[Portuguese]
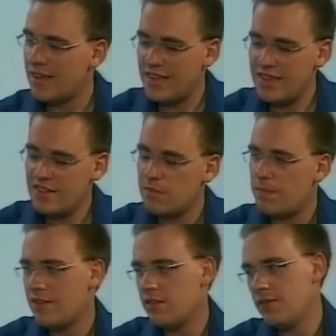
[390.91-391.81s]

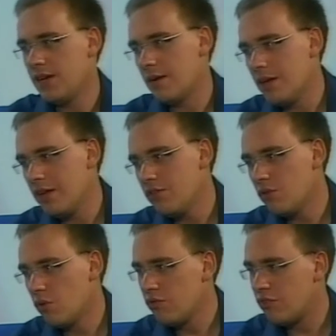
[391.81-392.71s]
especificamente
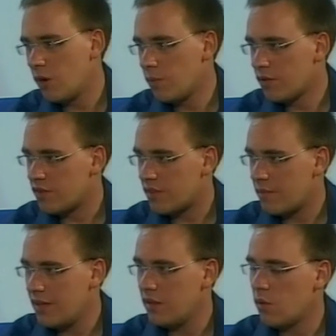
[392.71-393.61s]
com o
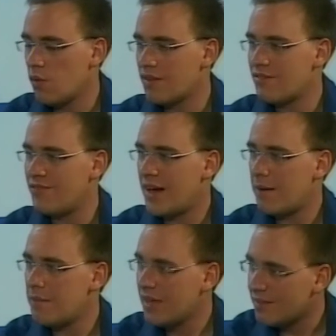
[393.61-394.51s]
geoprocessamento e com as
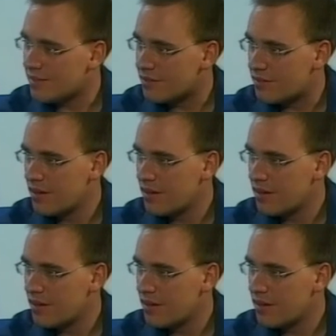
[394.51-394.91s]
ferramentas